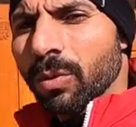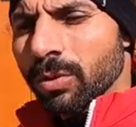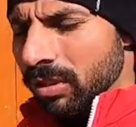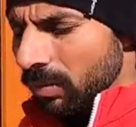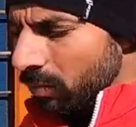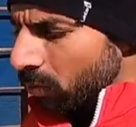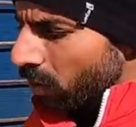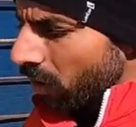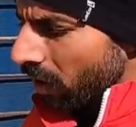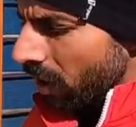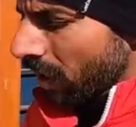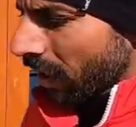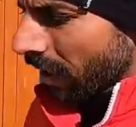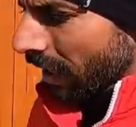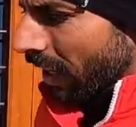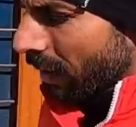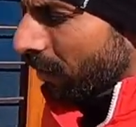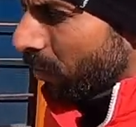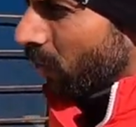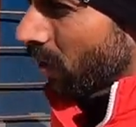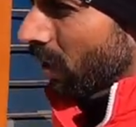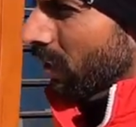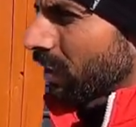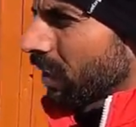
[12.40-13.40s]
को मौसम थोड़ा
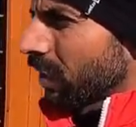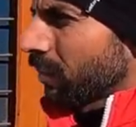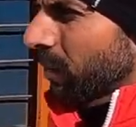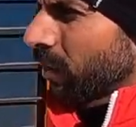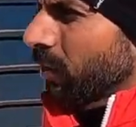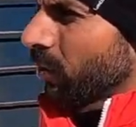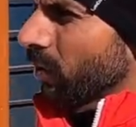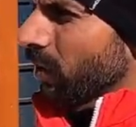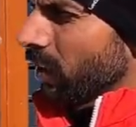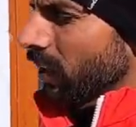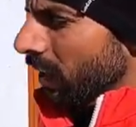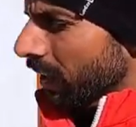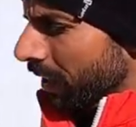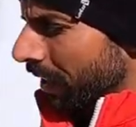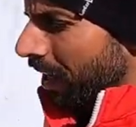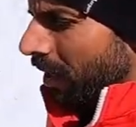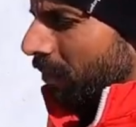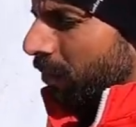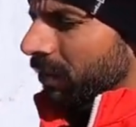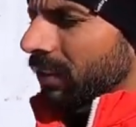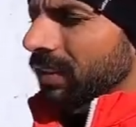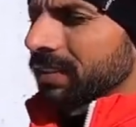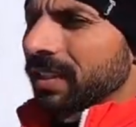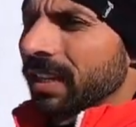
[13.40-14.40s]
ख़राब हो रहा था मेरे को लगा
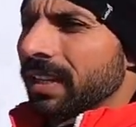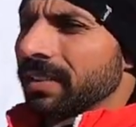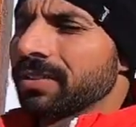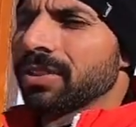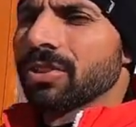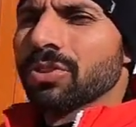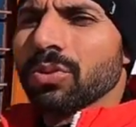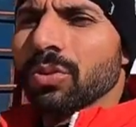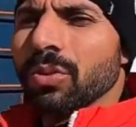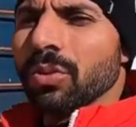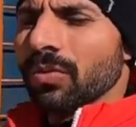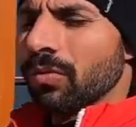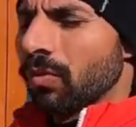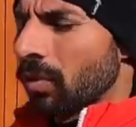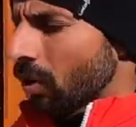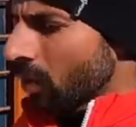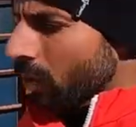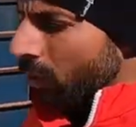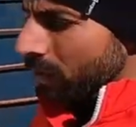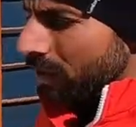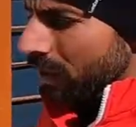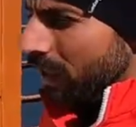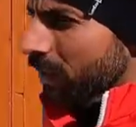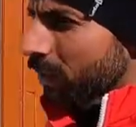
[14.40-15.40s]
क्या पता शायद से
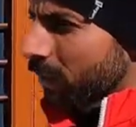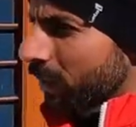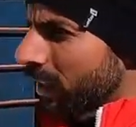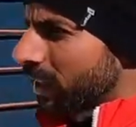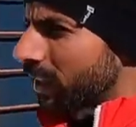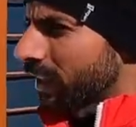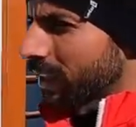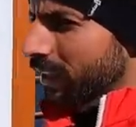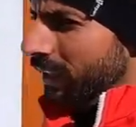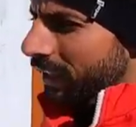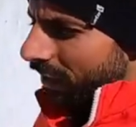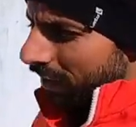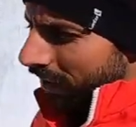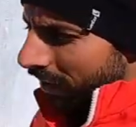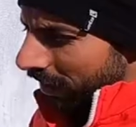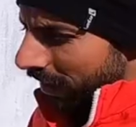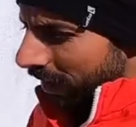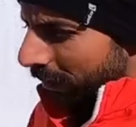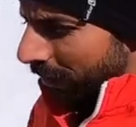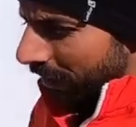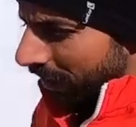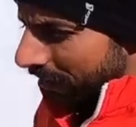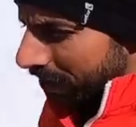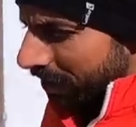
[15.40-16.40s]
स्नोफॉल हो जाए बट
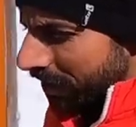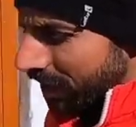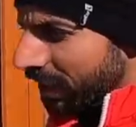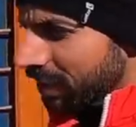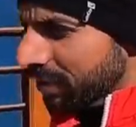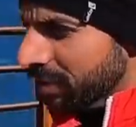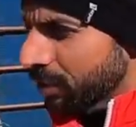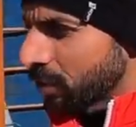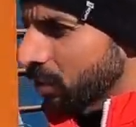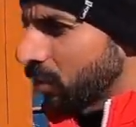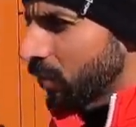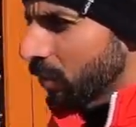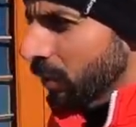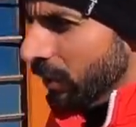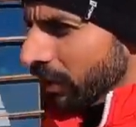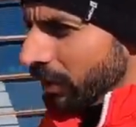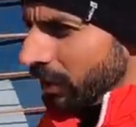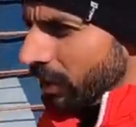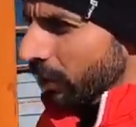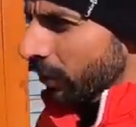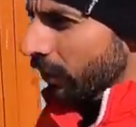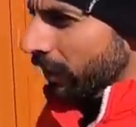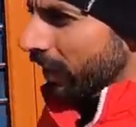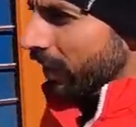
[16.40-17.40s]
अभी अच्छी खासी धूप
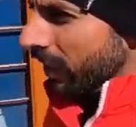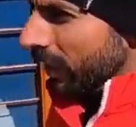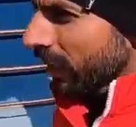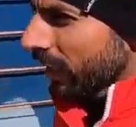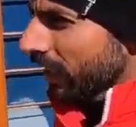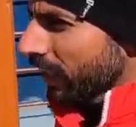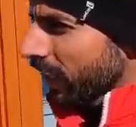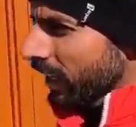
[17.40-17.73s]
निकली हुई है